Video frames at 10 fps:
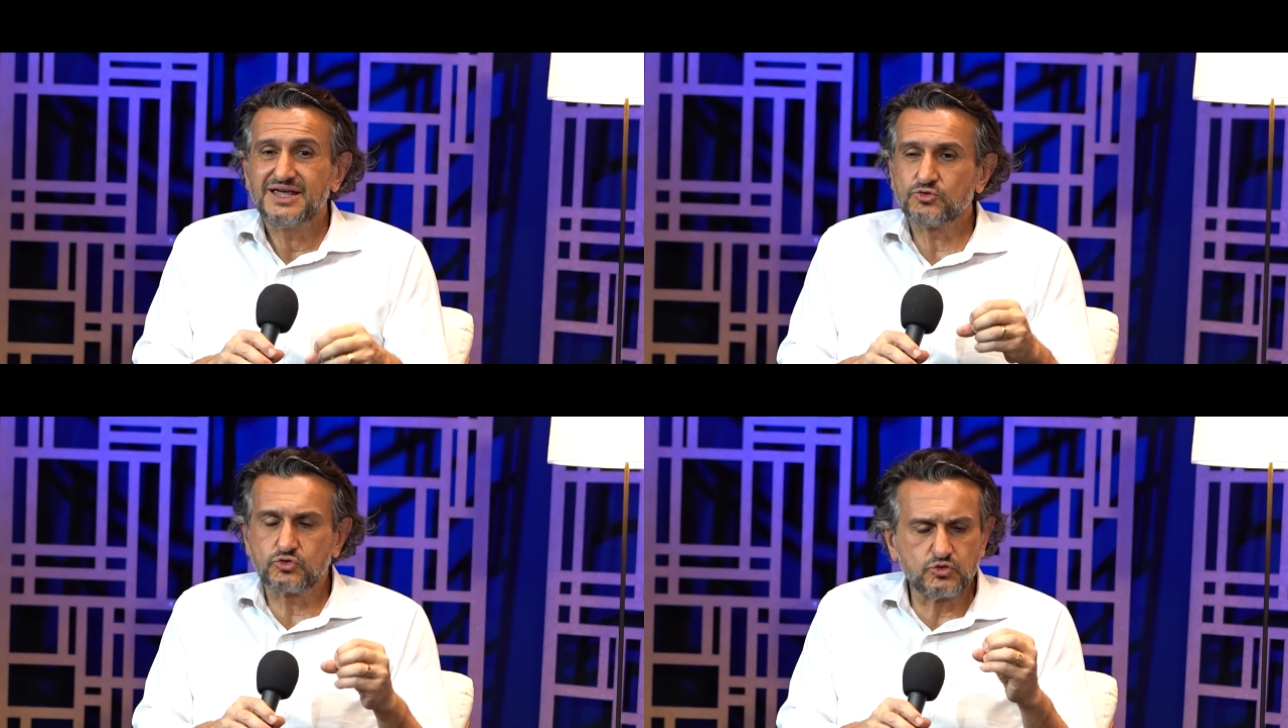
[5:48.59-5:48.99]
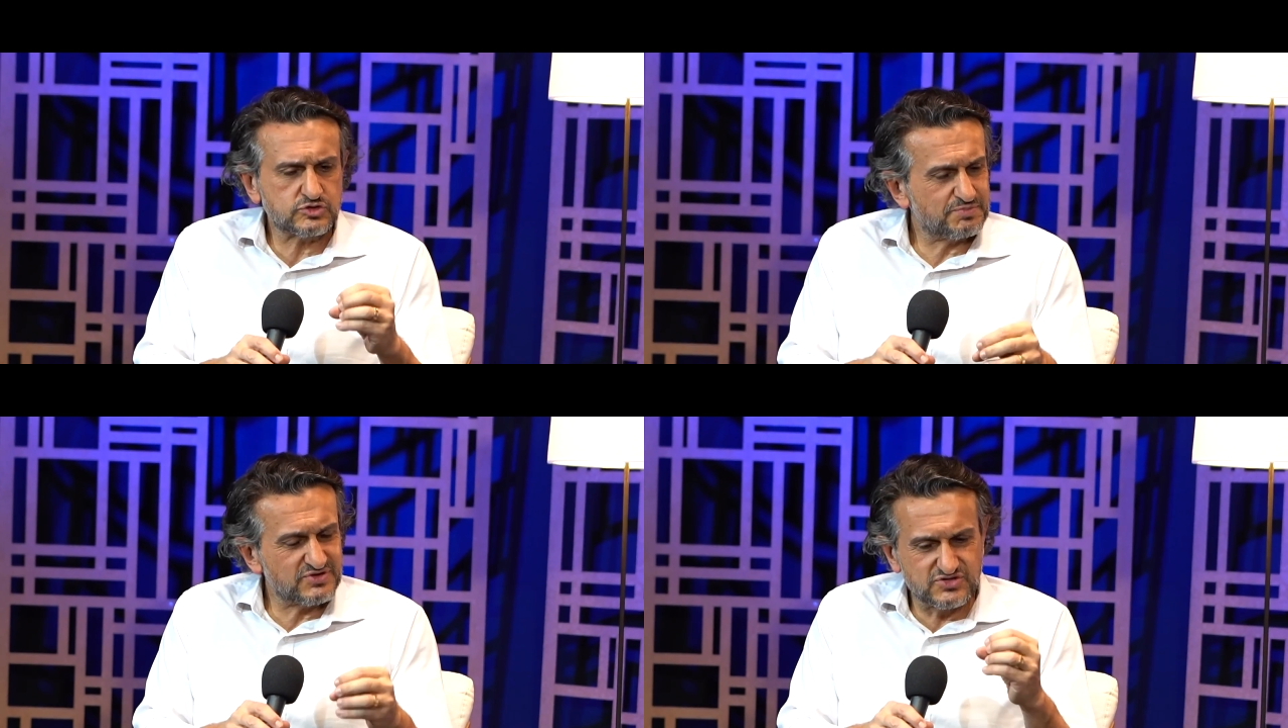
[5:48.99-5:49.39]
eu
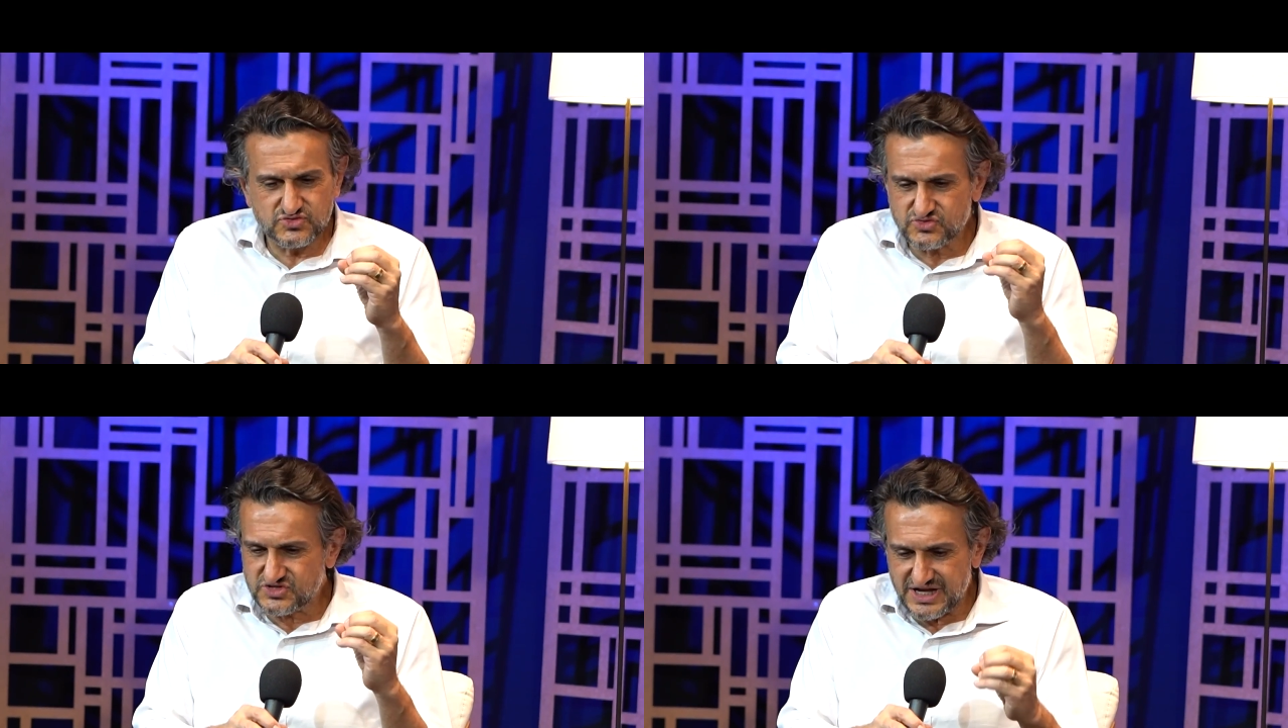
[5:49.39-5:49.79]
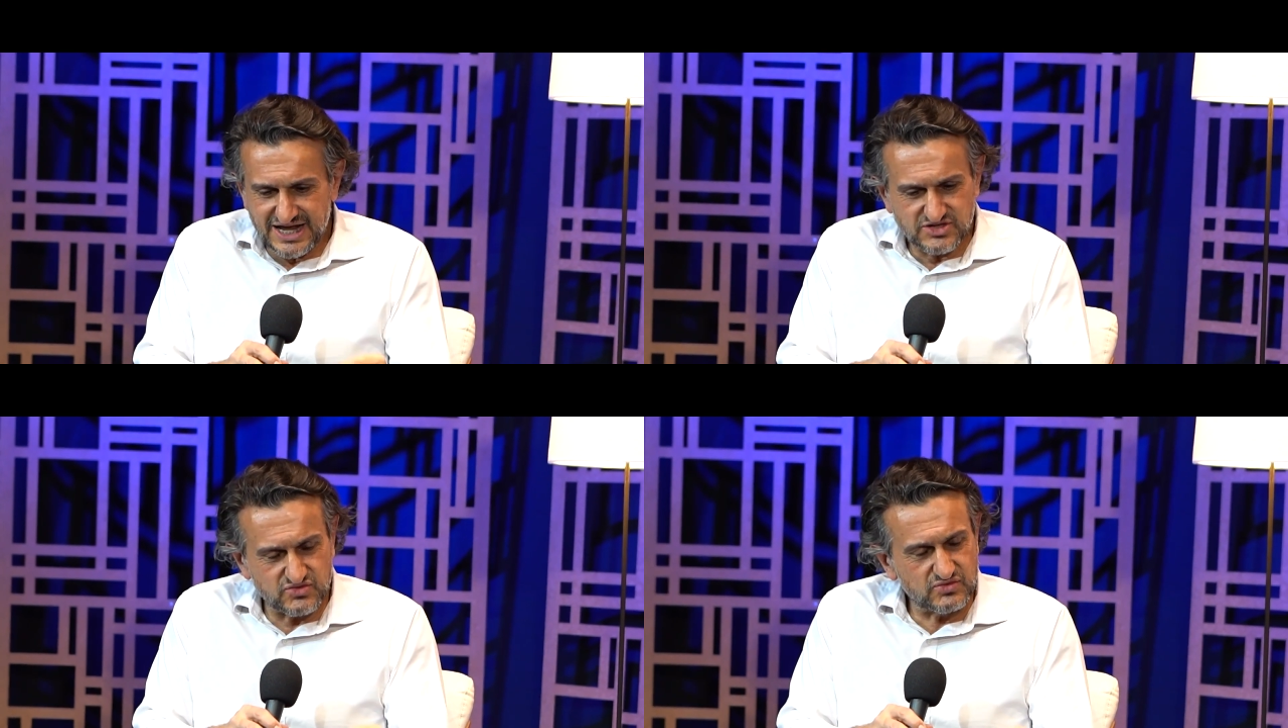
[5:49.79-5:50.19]
torço pelo seu
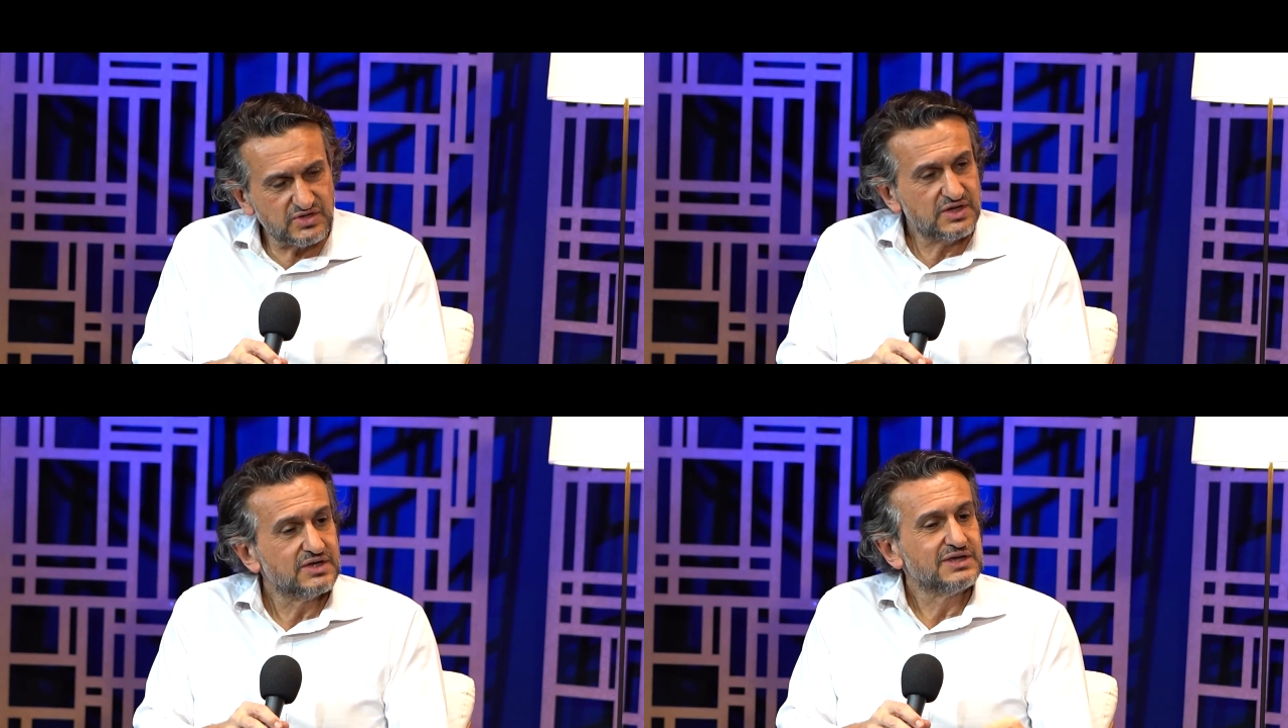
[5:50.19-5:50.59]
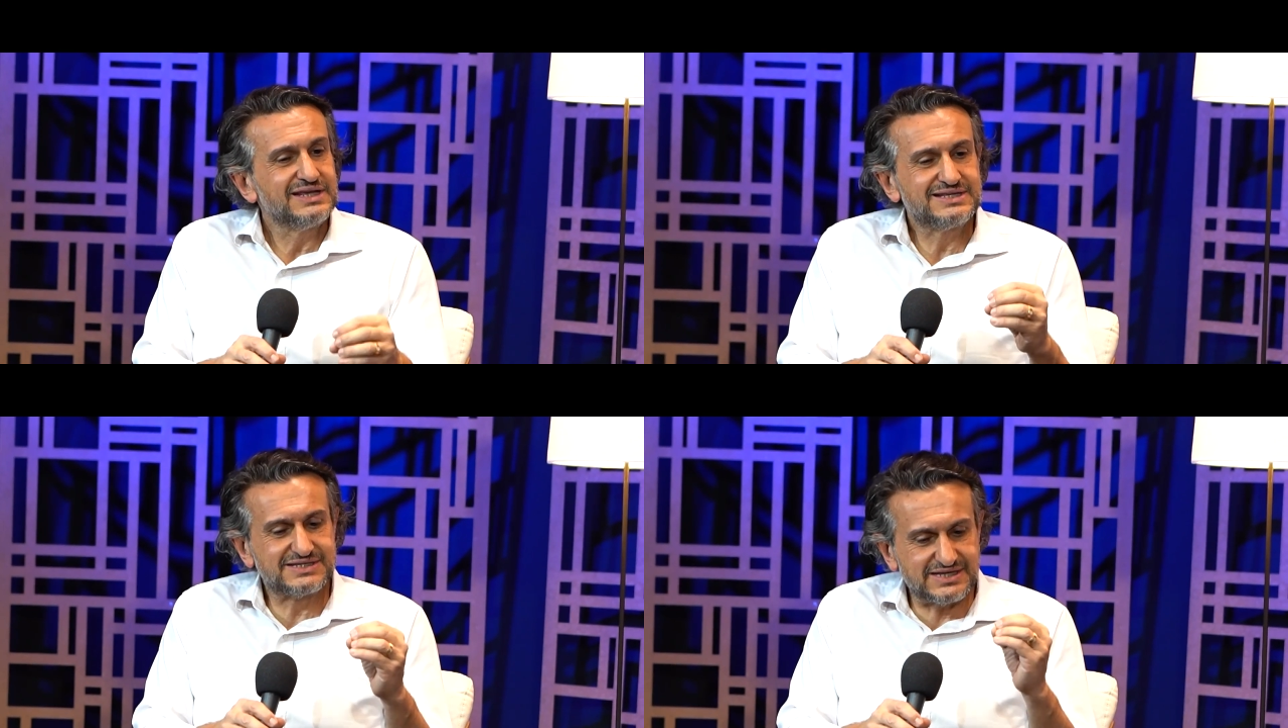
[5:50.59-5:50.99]
sucesso
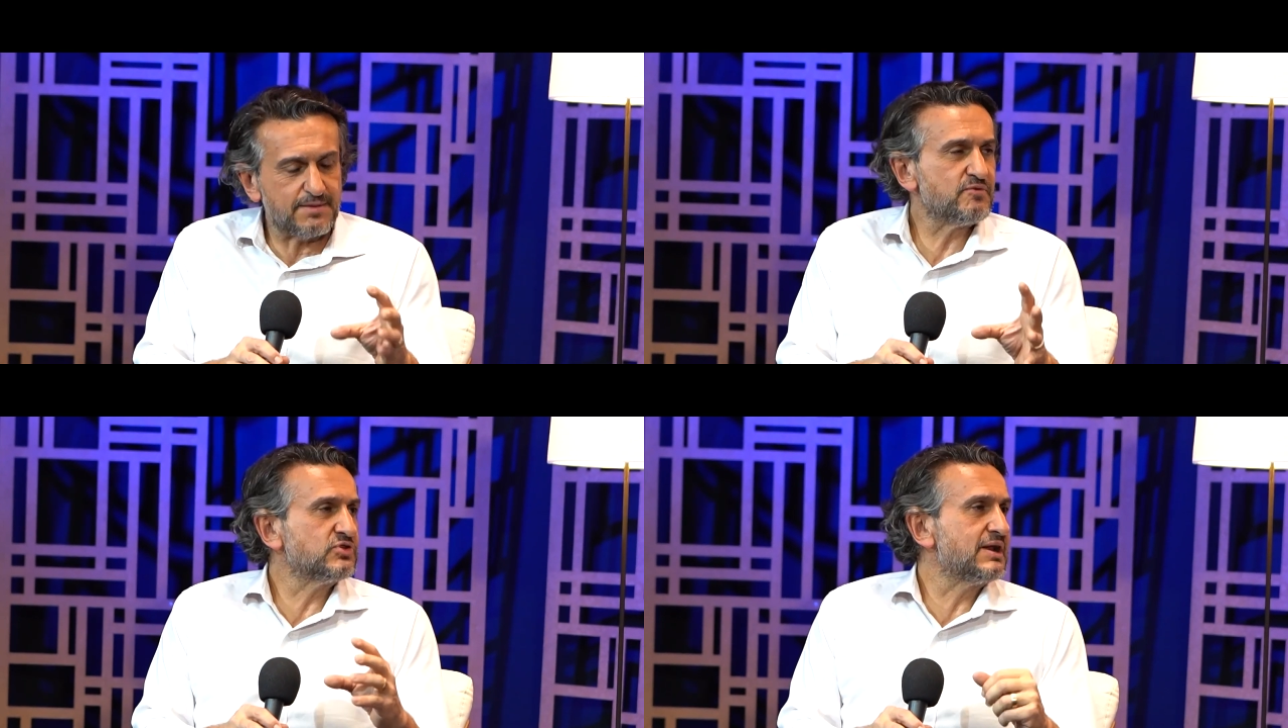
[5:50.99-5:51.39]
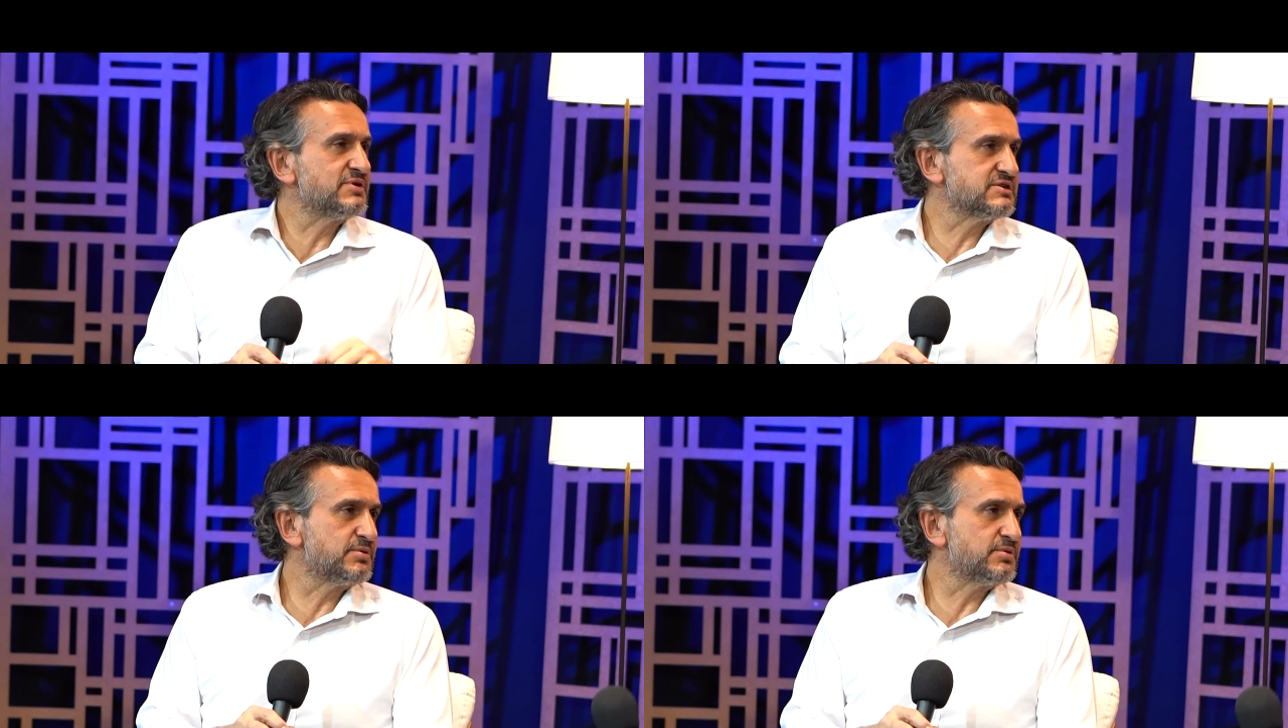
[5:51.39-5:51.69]
e sempre vou estar lá pra